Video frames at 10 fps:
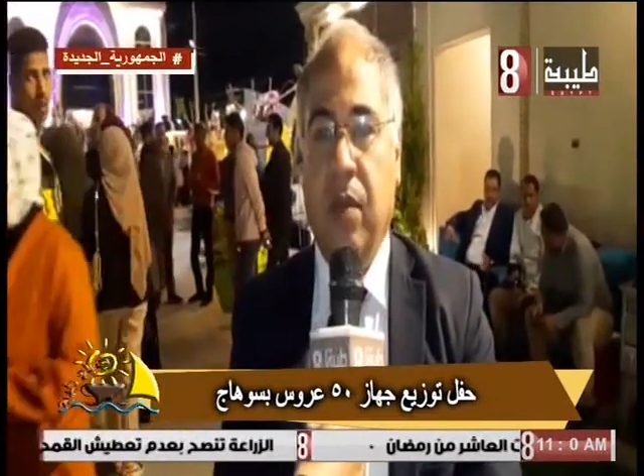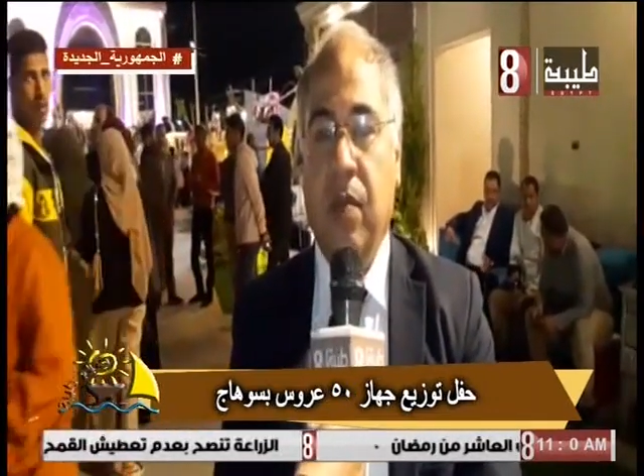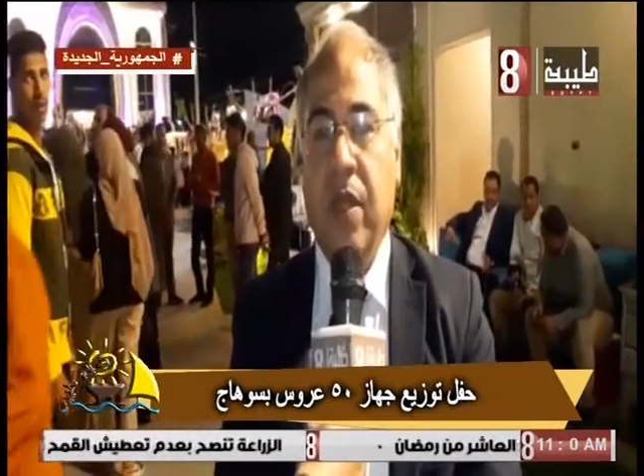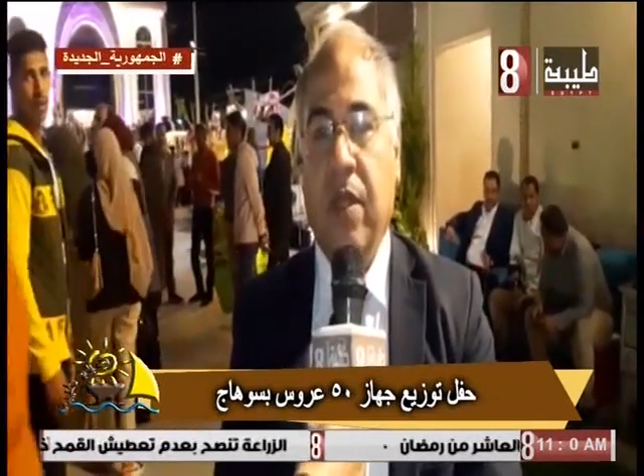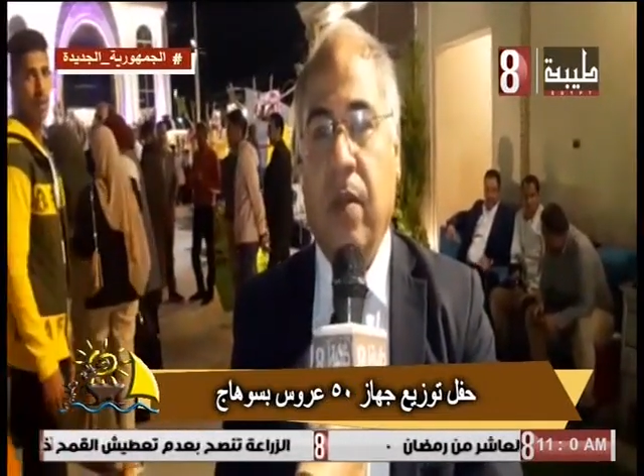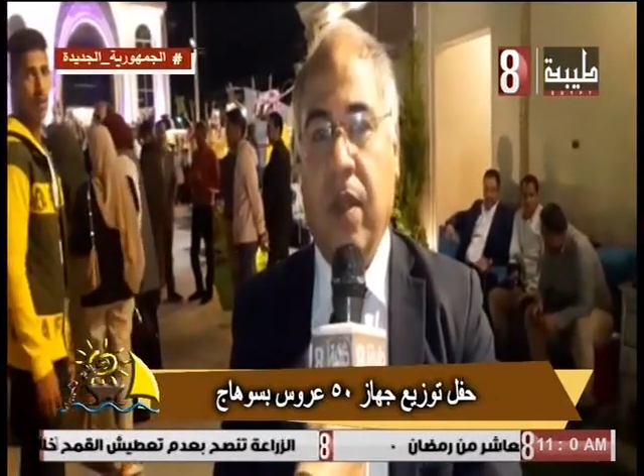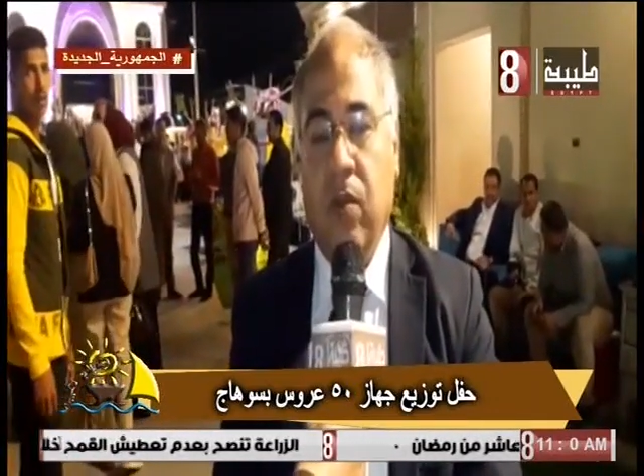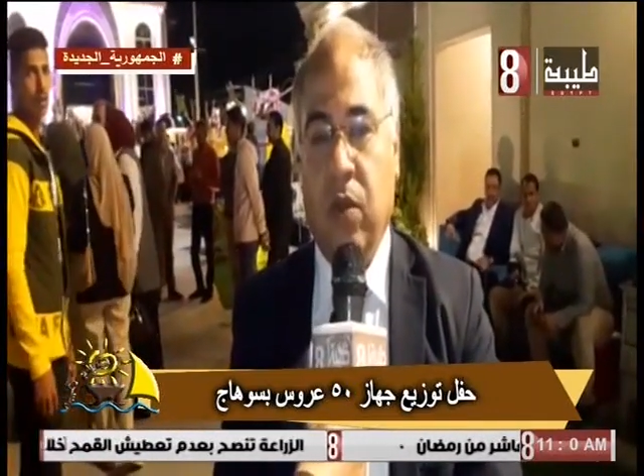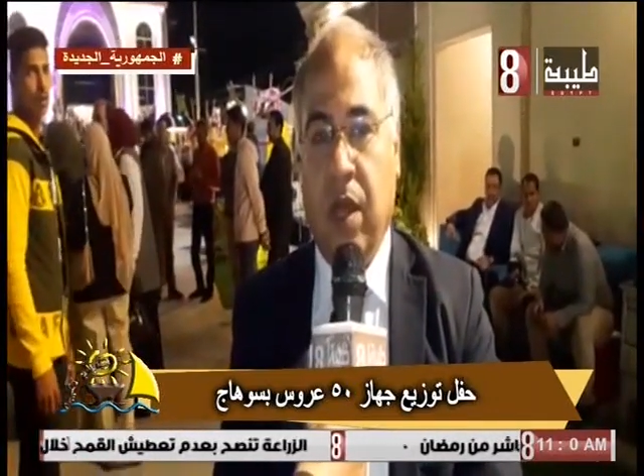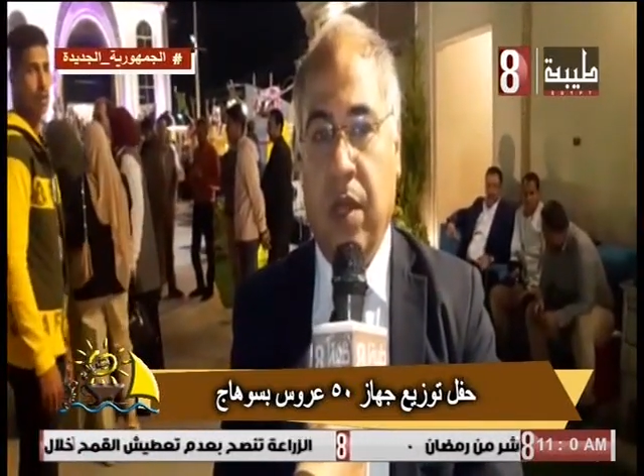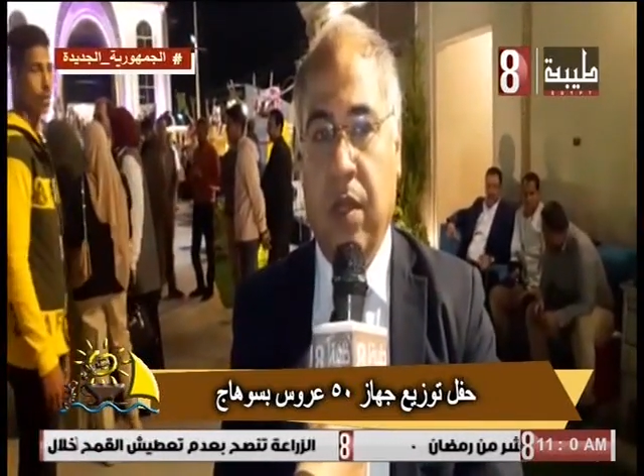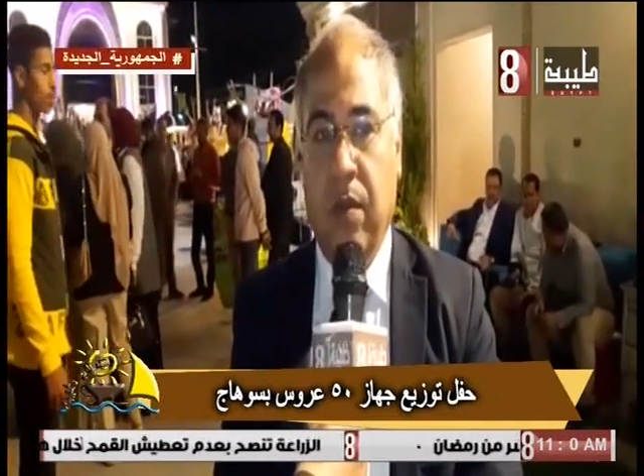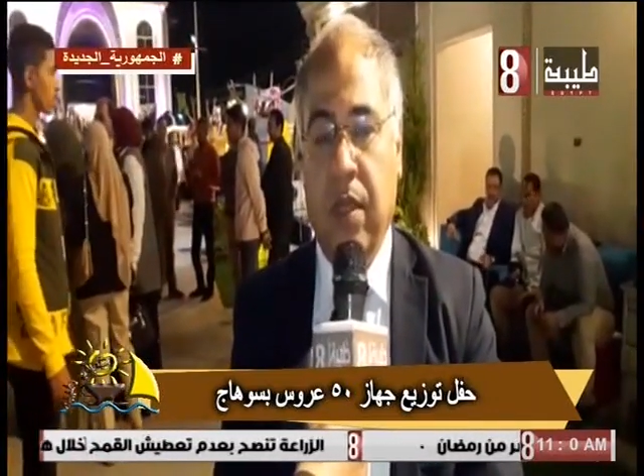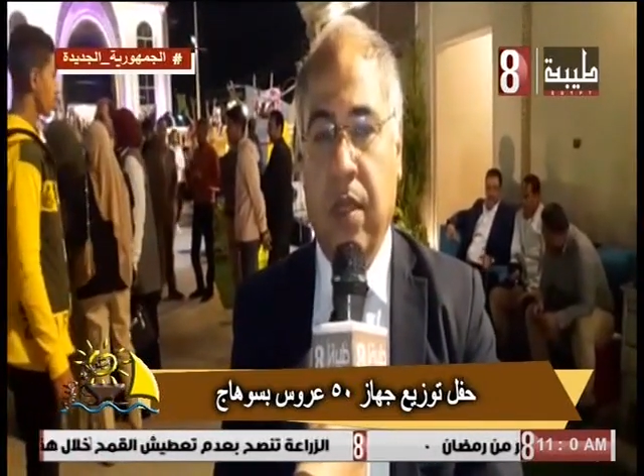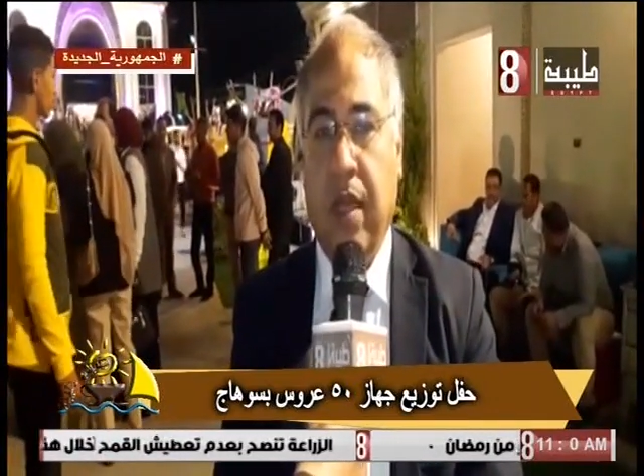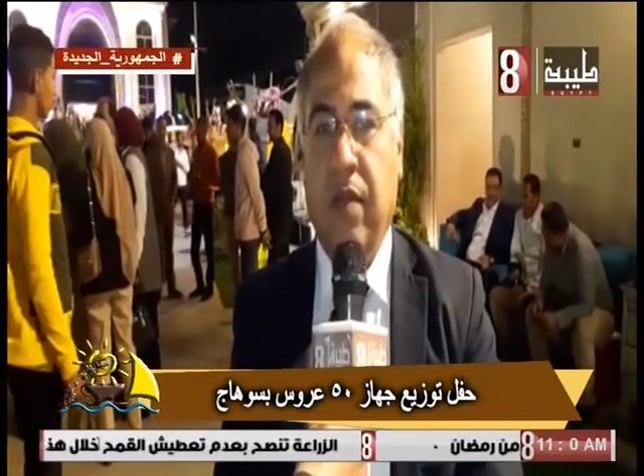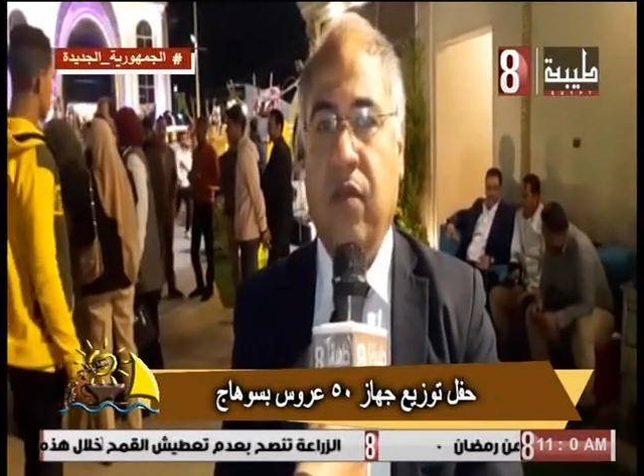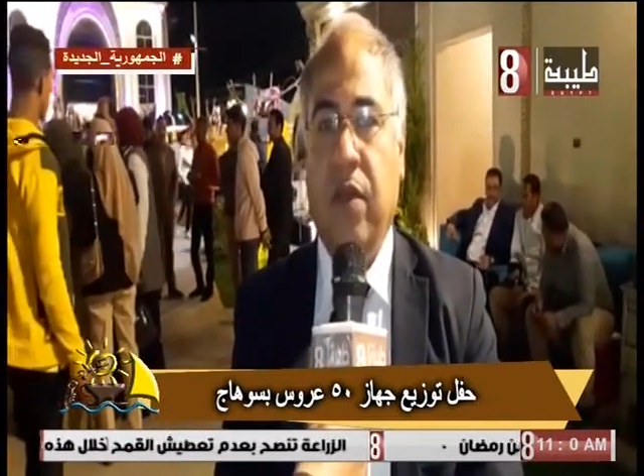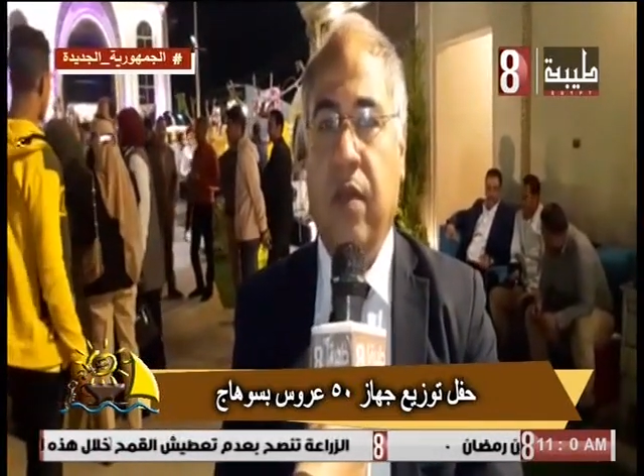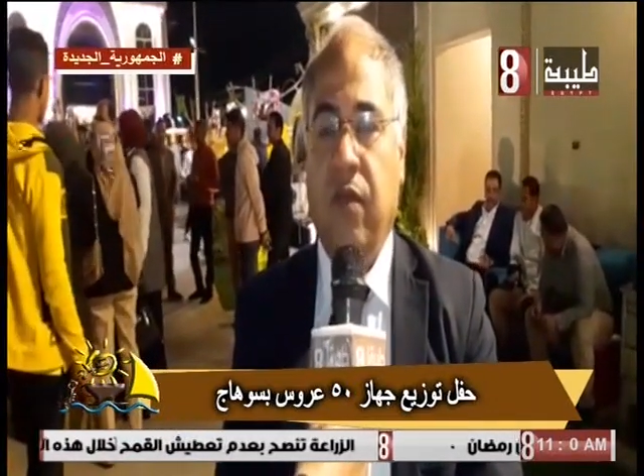من بين طبعا المتقدمين كان
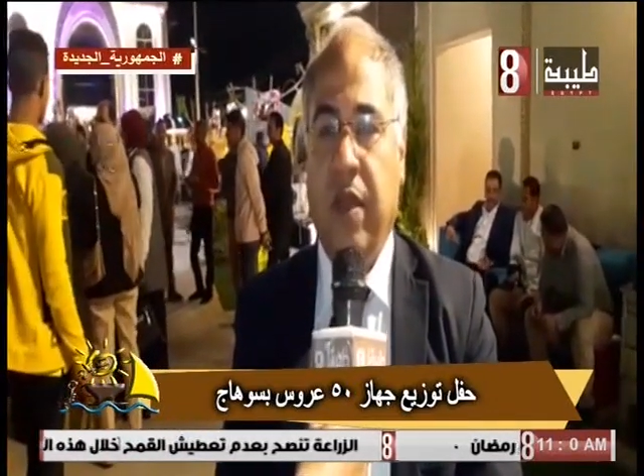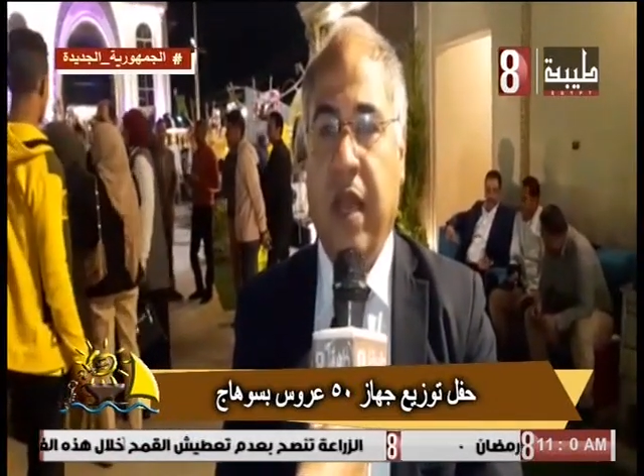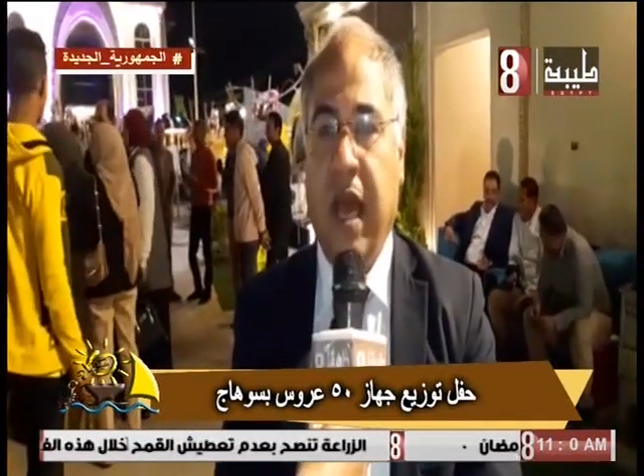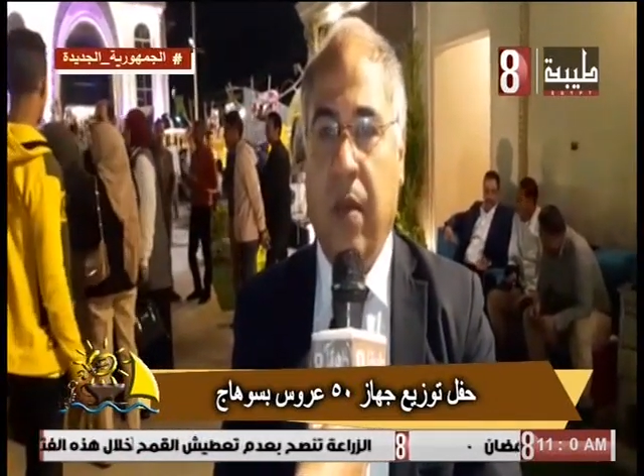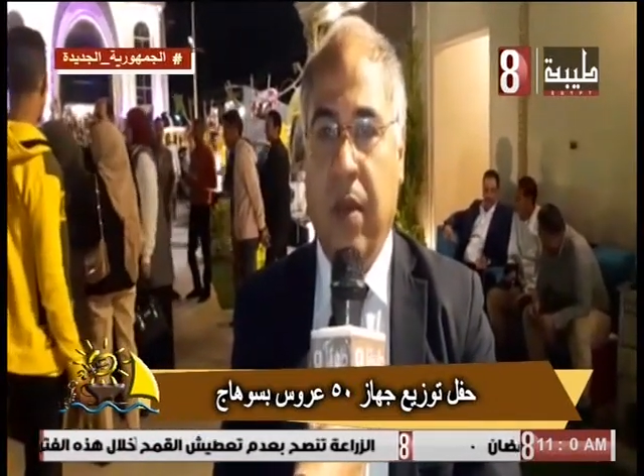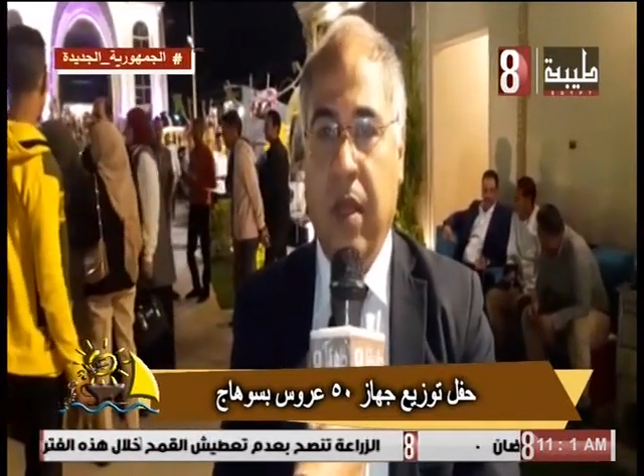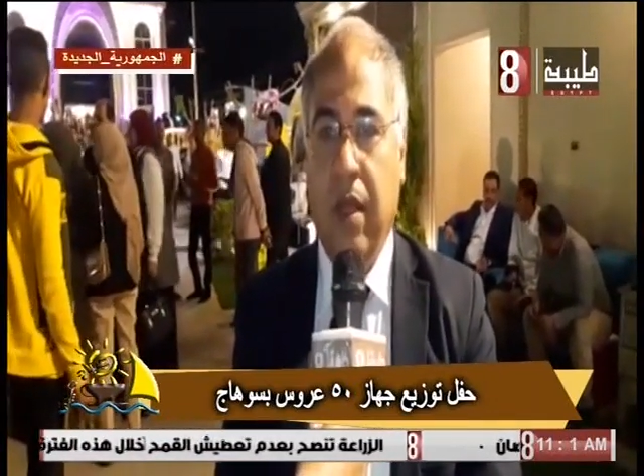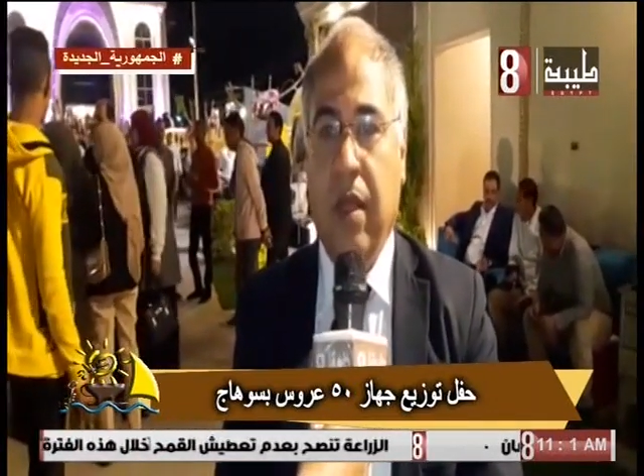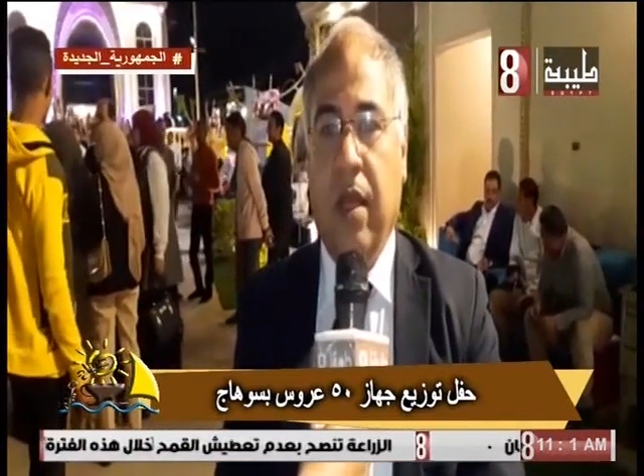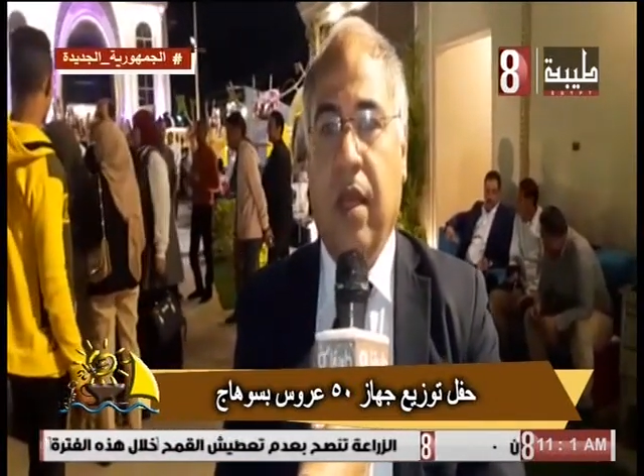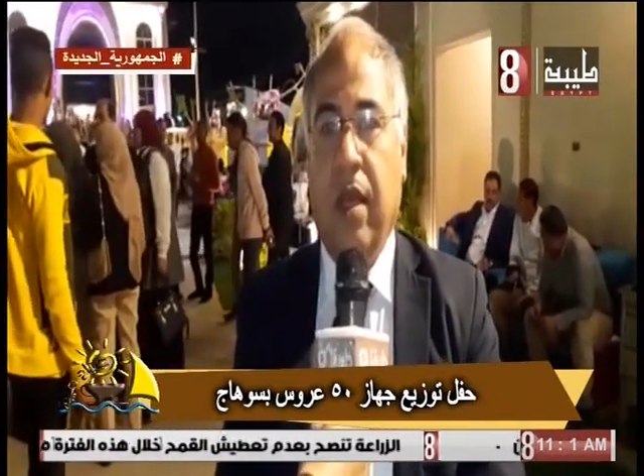في فريق عمل